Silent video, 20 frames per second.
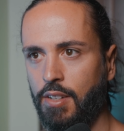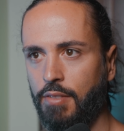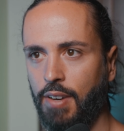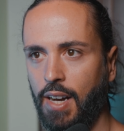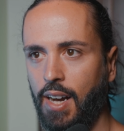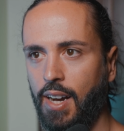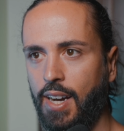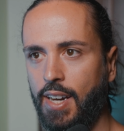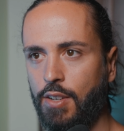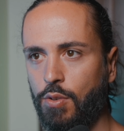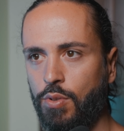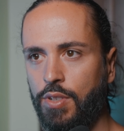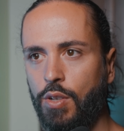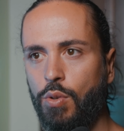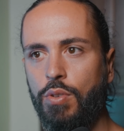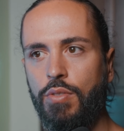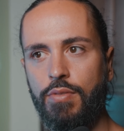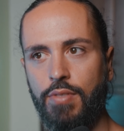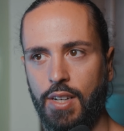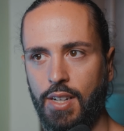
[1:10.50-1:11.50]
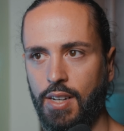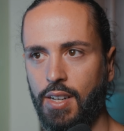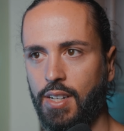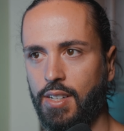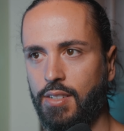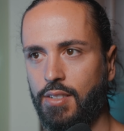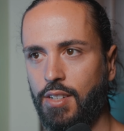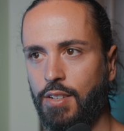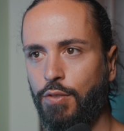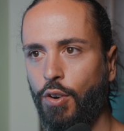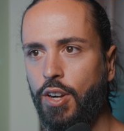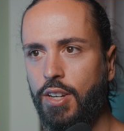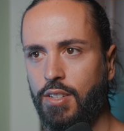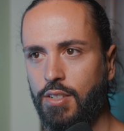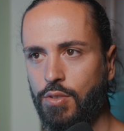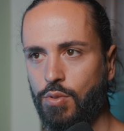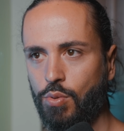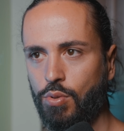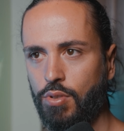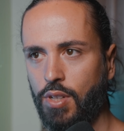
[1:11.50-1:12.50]
eine Wahrheit und eine Unwahrheit. Ich
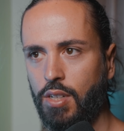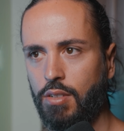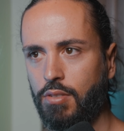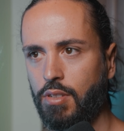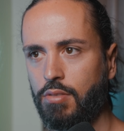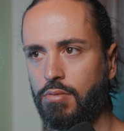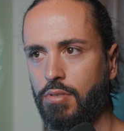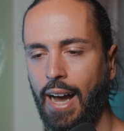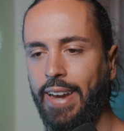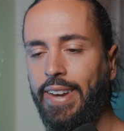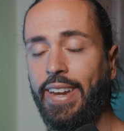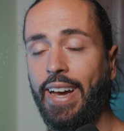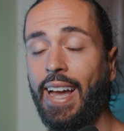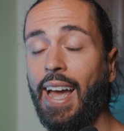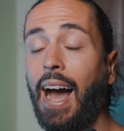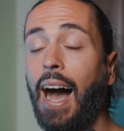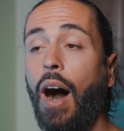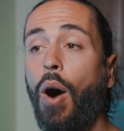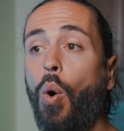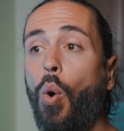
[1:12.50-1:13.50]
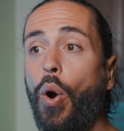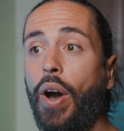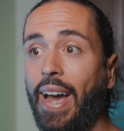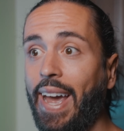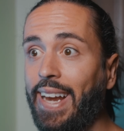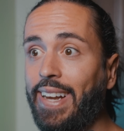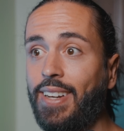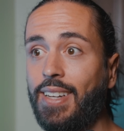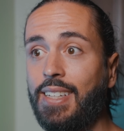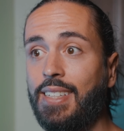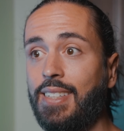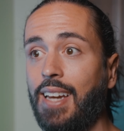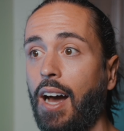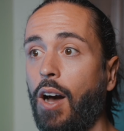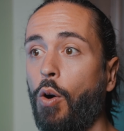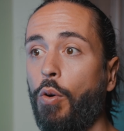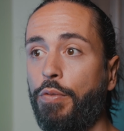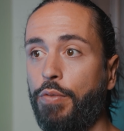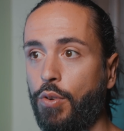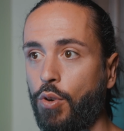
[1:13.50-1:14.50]
wollte so, ja, dass andere auch endlich
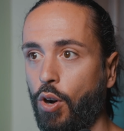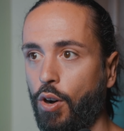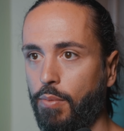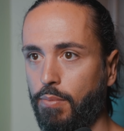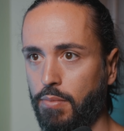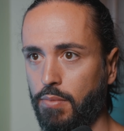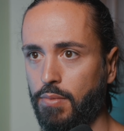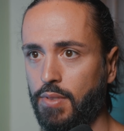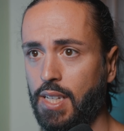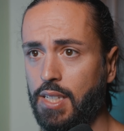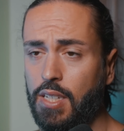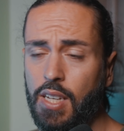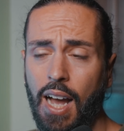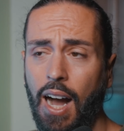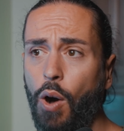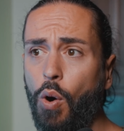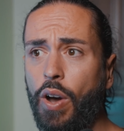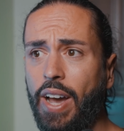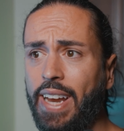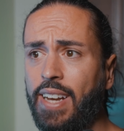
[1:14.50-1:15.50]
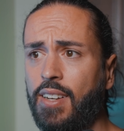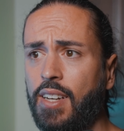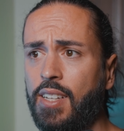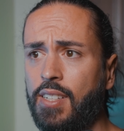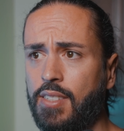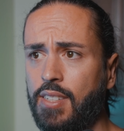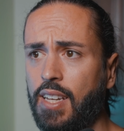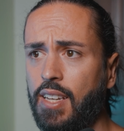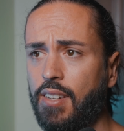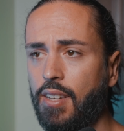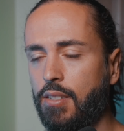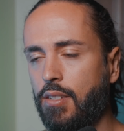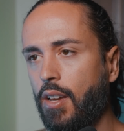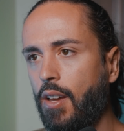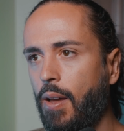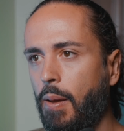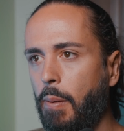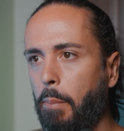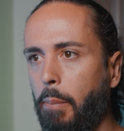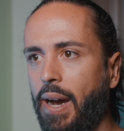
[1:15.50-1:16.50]
darauf kommen, dass sie auch endlich sehen, dass
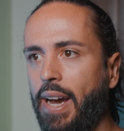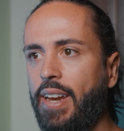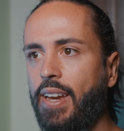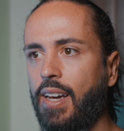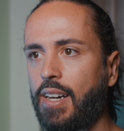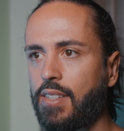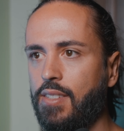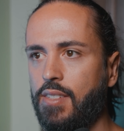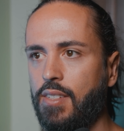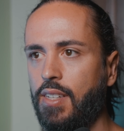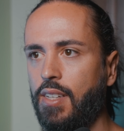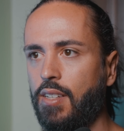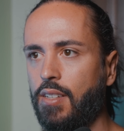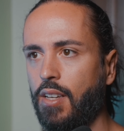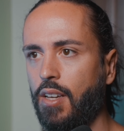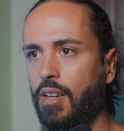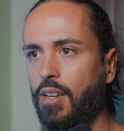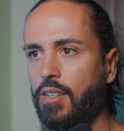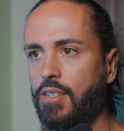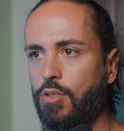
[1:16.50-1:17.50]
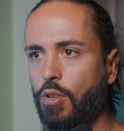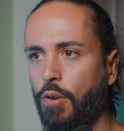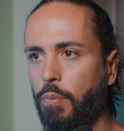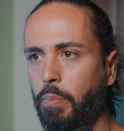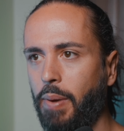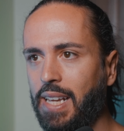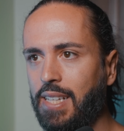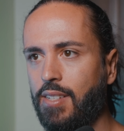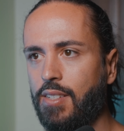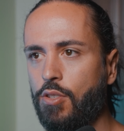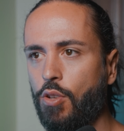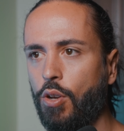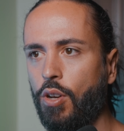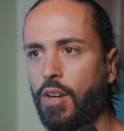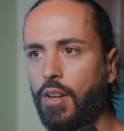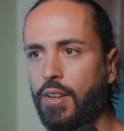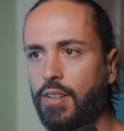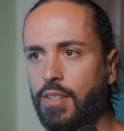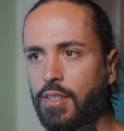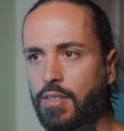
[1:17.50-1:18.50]
meine Ansicht ist doch besser, ist doch,
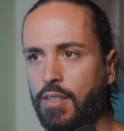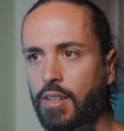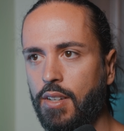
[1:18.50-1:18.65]
das